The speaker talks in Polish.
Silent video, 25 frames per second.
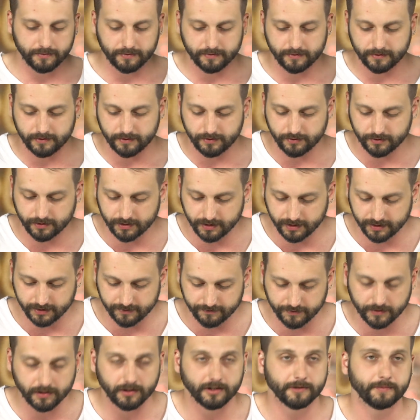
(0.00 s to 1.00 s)
już
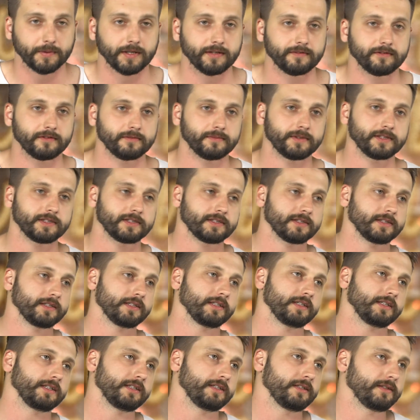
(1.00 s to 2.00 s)
jest wyrok
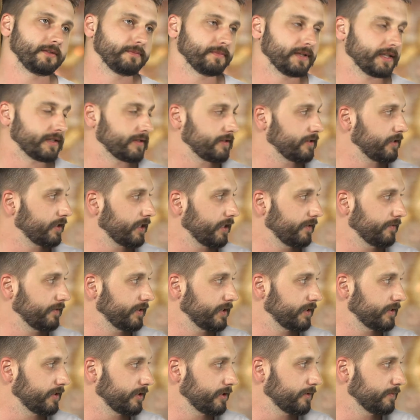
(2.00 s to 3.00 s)
prawomocny i bardzo ciekawi
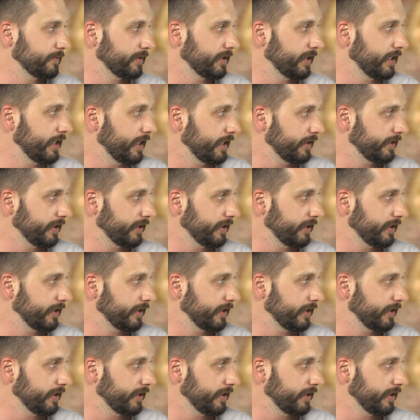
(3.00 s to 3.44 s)
jesteśmy